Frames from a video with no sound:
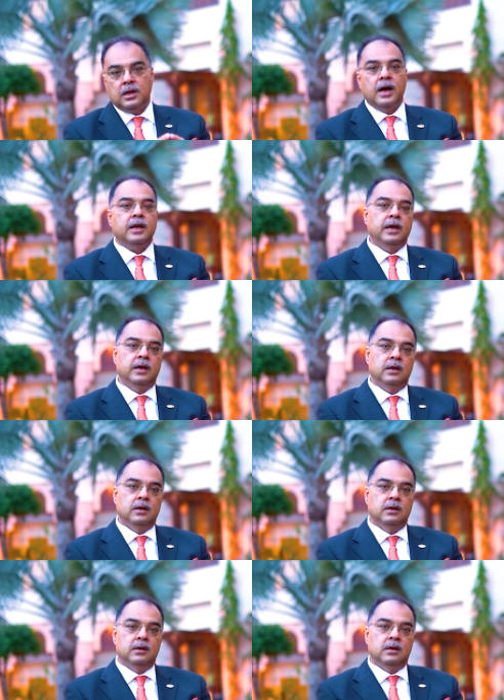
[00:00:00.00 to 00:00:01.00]
ताकि
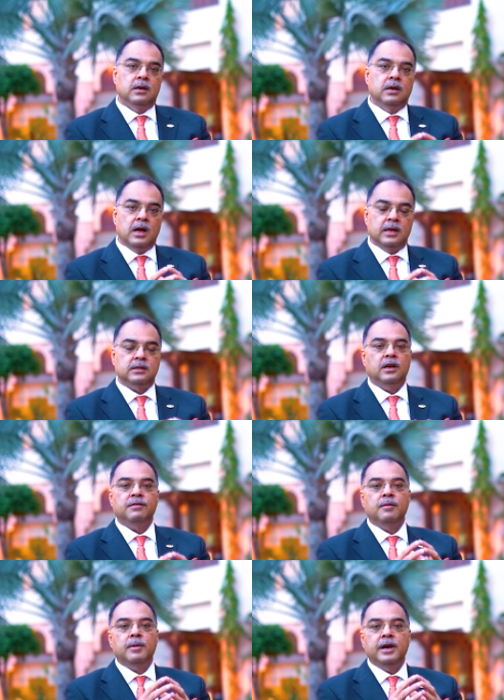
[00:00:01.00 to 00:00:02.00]
ना
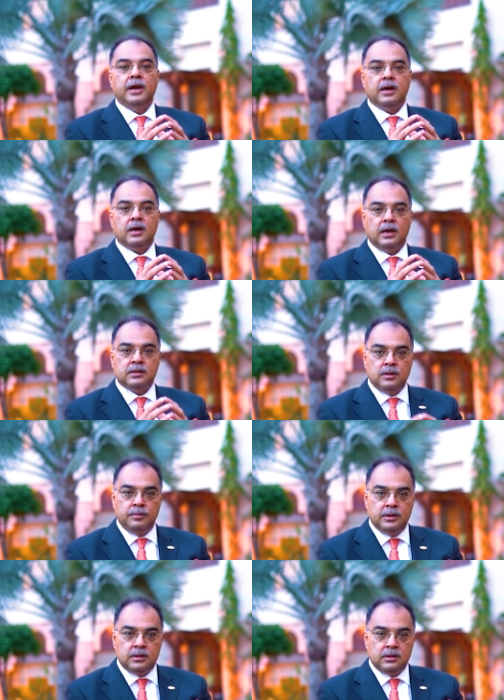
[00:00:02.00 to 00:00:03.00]
सिर्फ हमारे
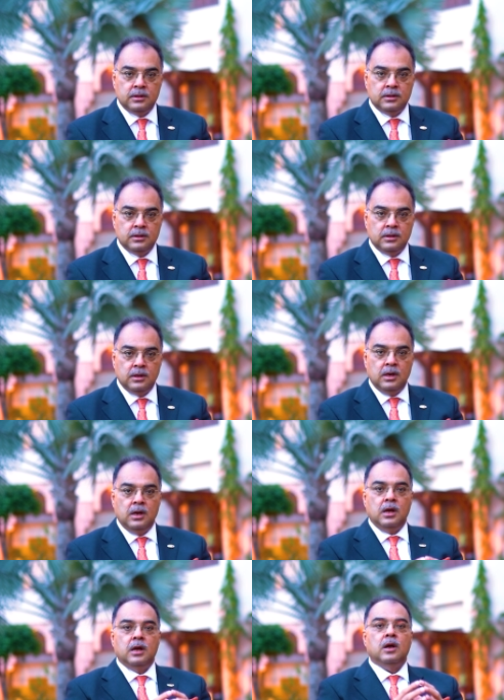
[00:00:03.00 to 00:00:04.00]
कस्टमर्स
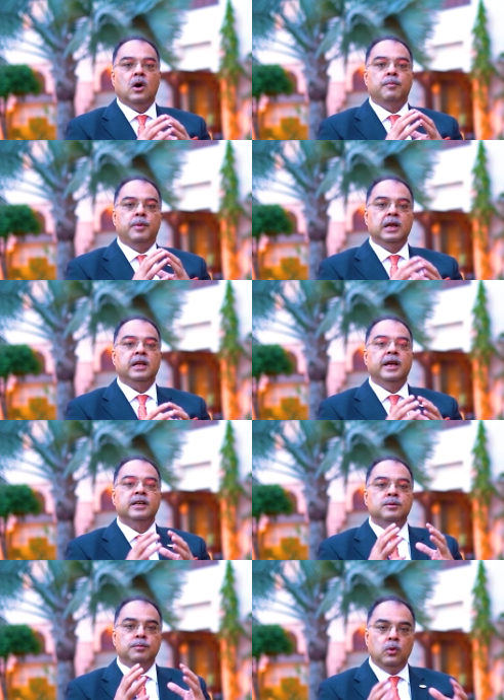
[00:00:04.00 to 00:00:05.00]
बल्कि
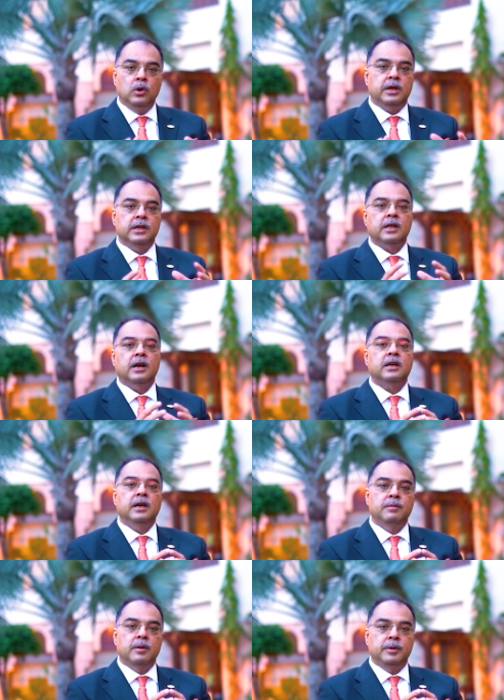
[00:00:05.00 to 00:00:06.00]
इस मुल्क की
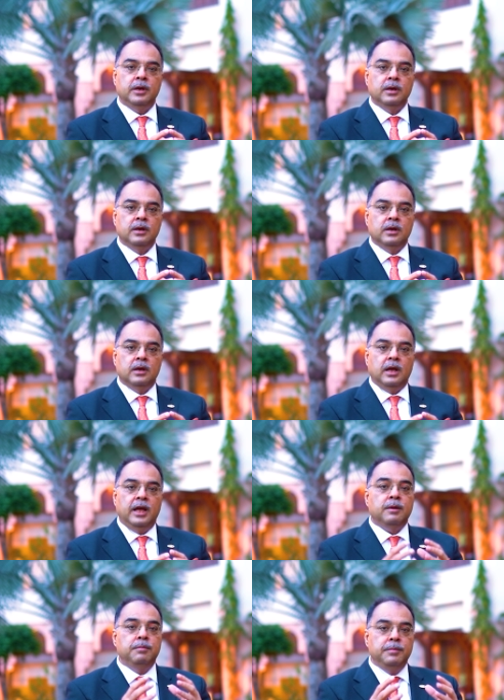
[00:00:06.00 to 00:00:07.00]
तरक्की में भी
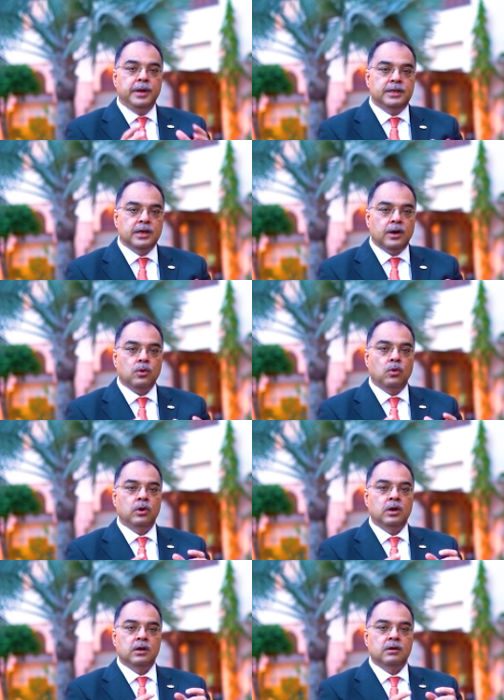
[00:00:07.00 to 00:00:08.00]
एक मेजर
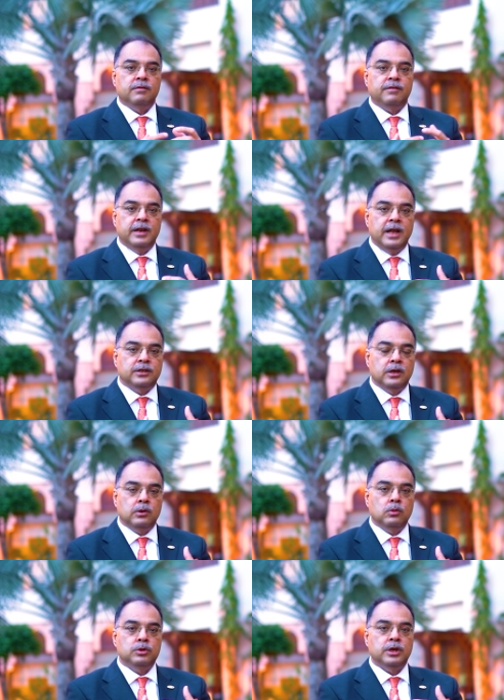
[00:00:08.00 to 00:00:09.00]
रोल फाइनेंशियल
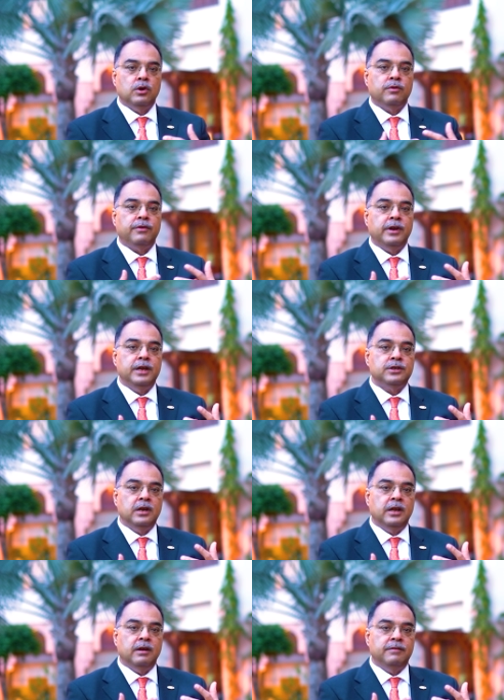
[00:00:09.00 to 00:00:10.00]
इंक्लूजन और
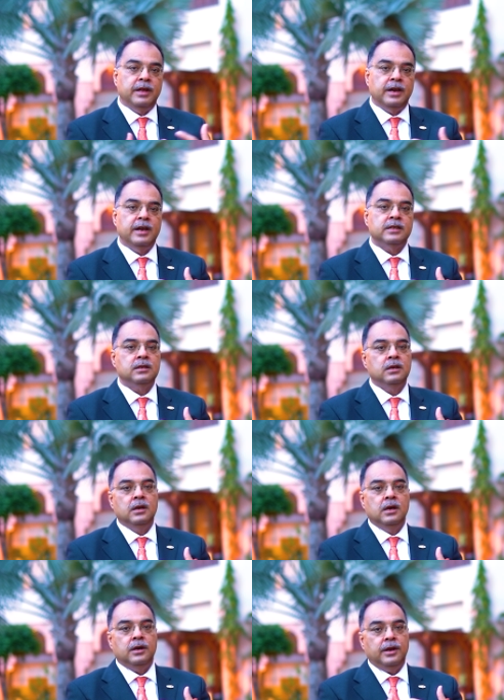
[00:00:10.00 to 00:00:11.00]
फाइनेंशियल अवेयरनेस
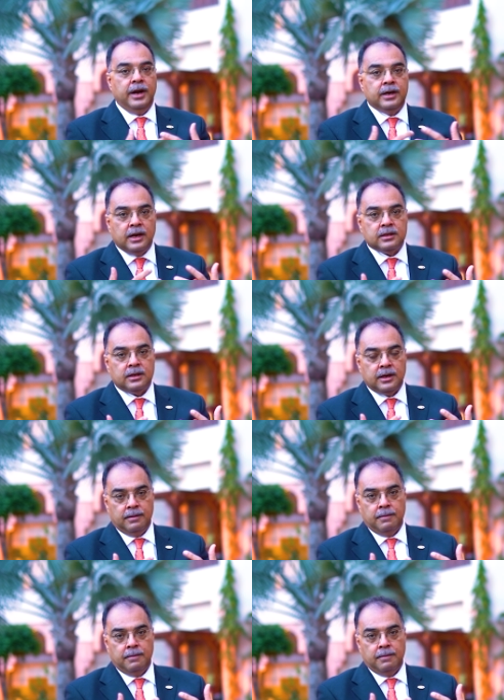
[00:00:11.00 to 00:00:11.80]
क्रिएट कर सके